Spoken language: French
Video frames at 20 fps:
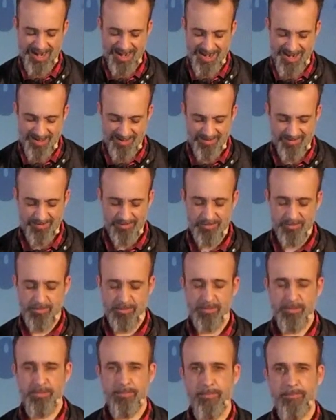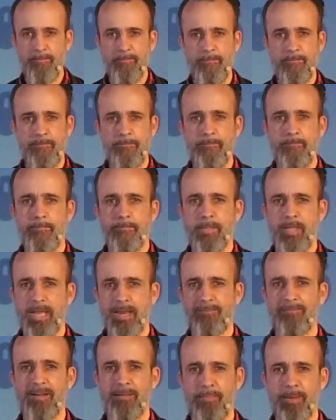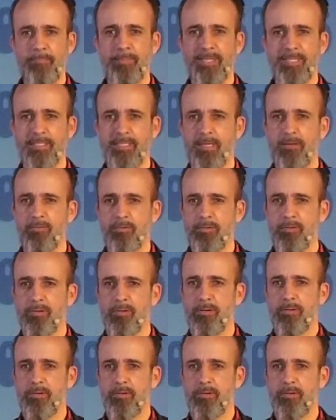l'un et il va mépriser l'autre.